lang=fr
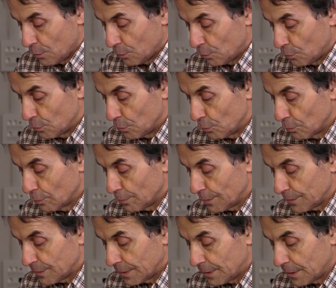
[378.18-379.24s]
de nos
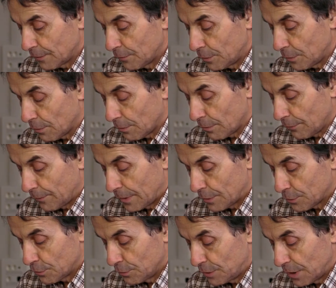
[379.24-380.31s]
intervenants. Enfin,
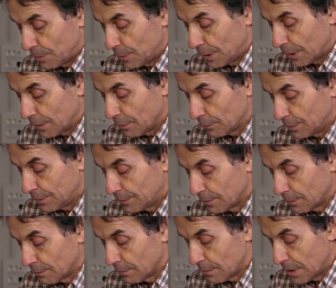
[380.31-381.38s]
je terminerai en
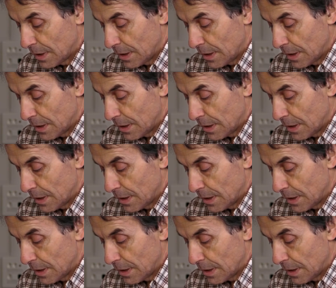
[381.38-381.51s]
disant